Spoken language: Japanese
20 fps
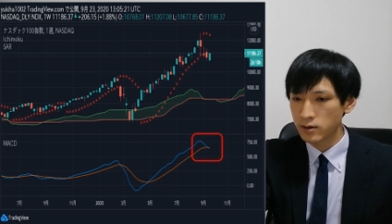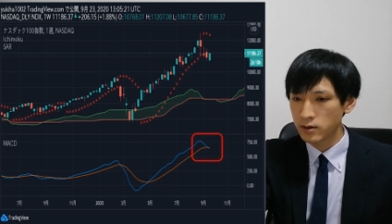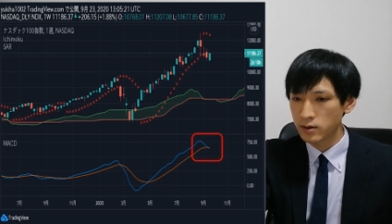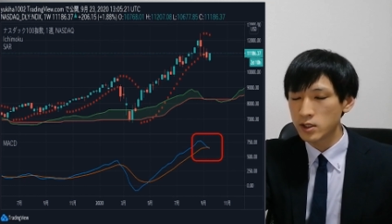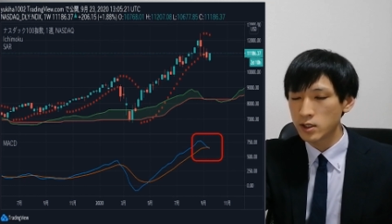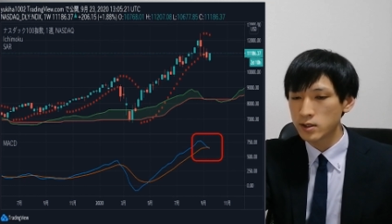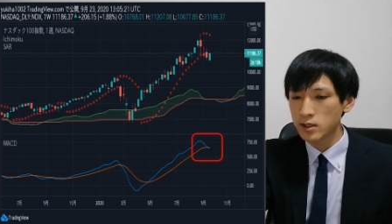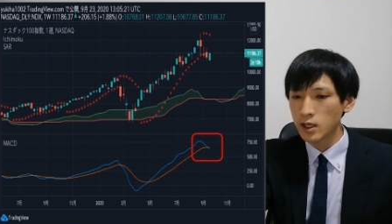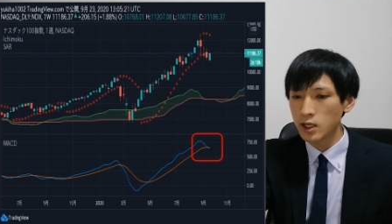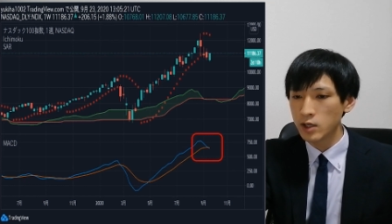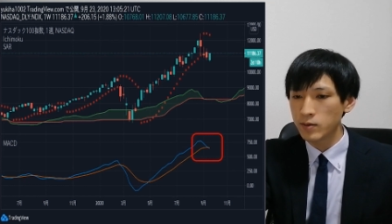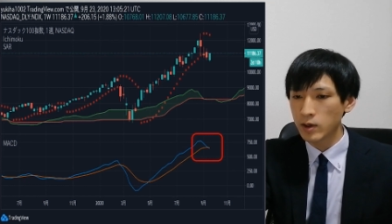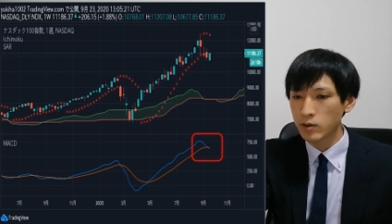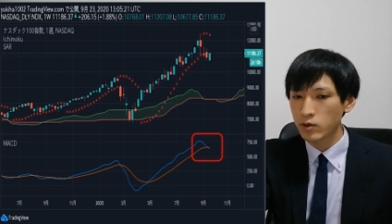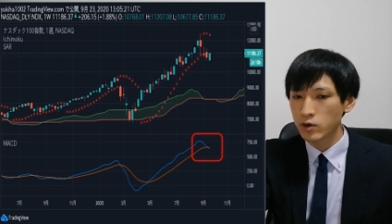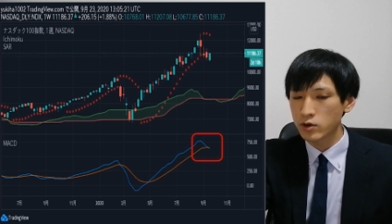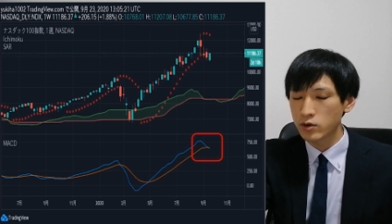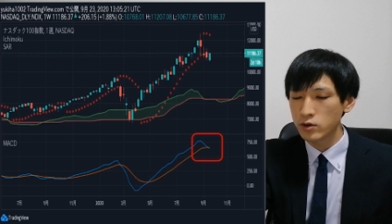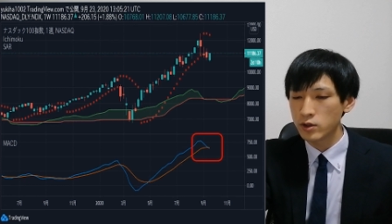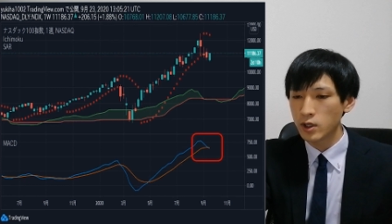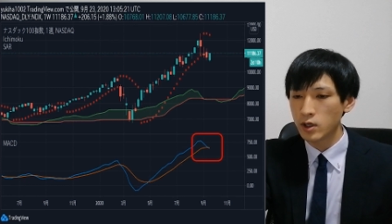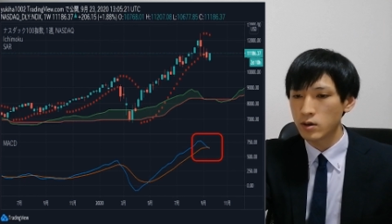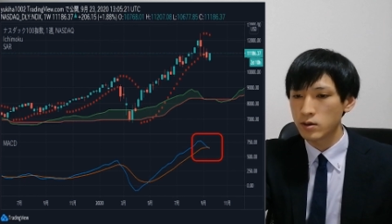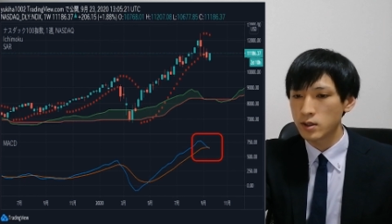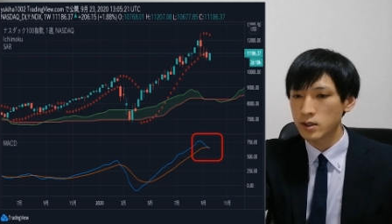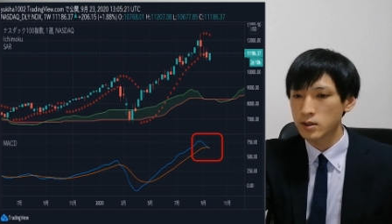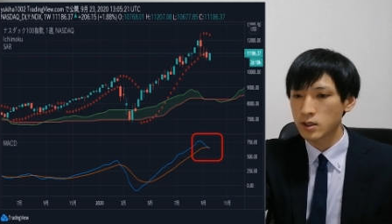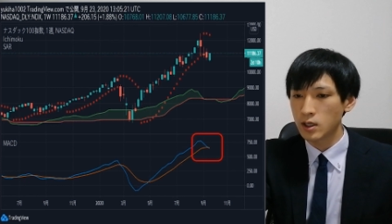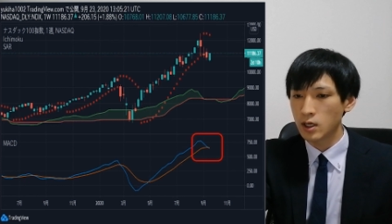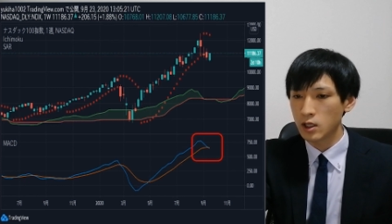まあ、実際に今もう組んでる
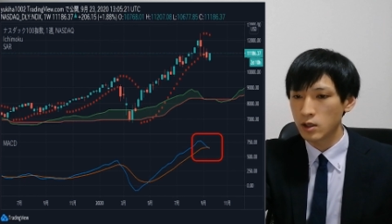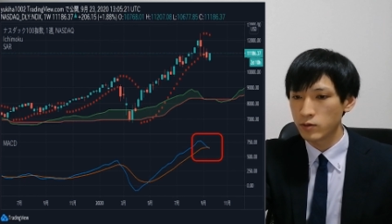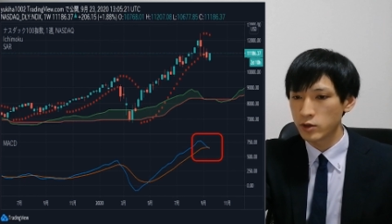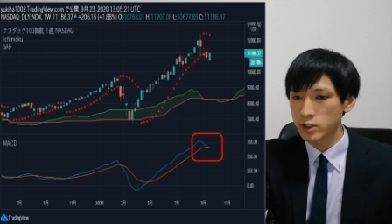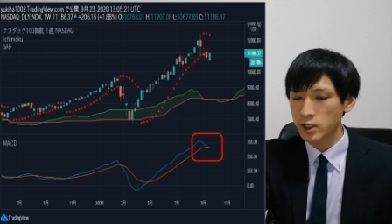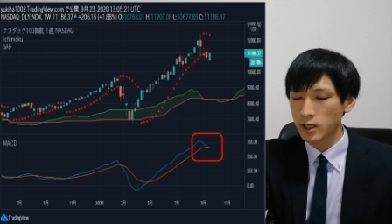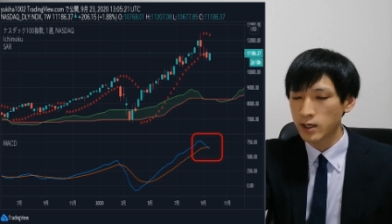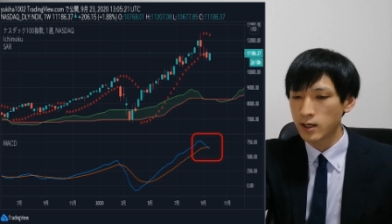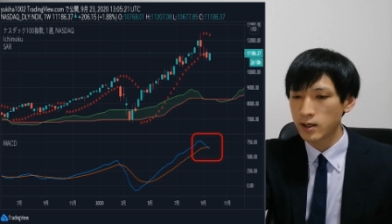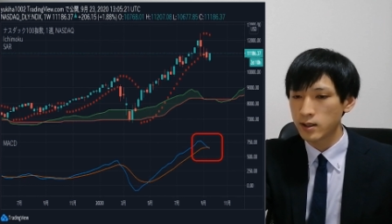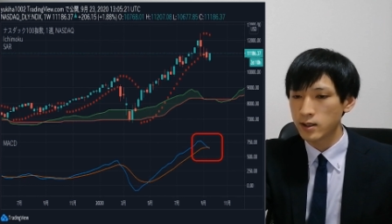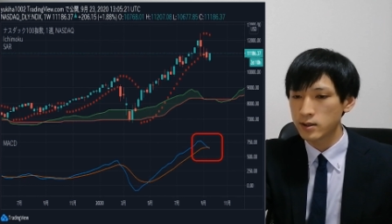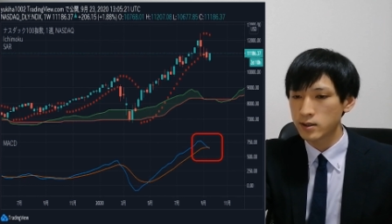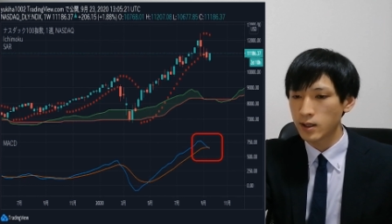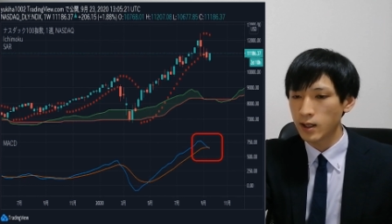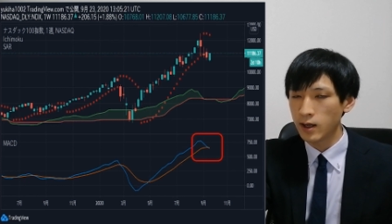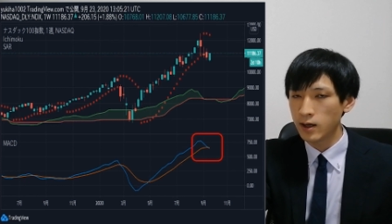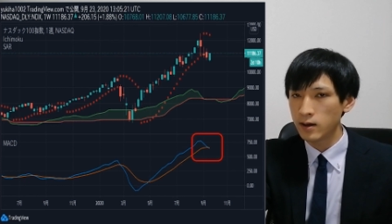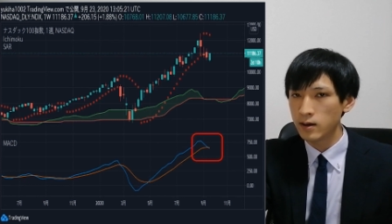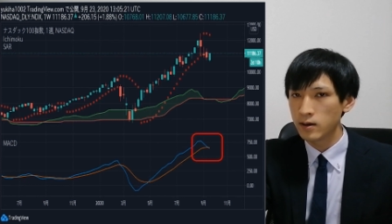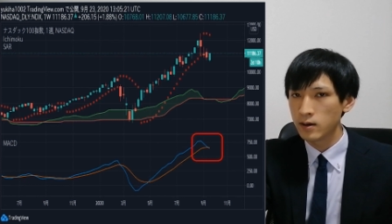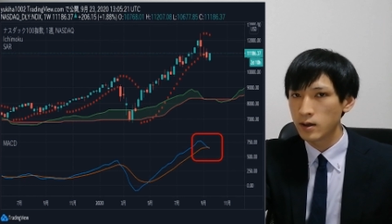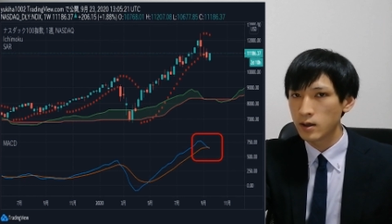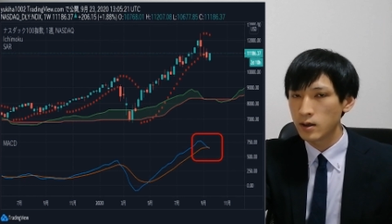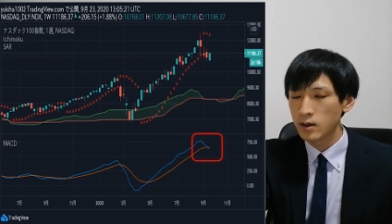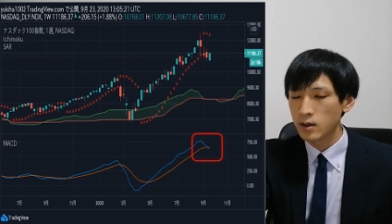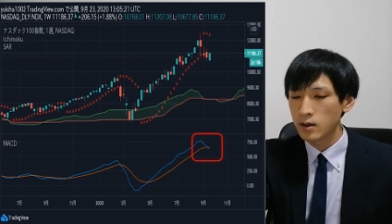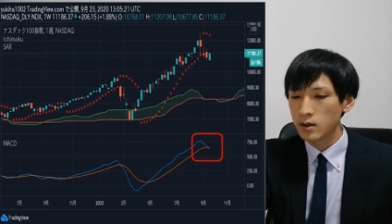んですけれども、若干ですね。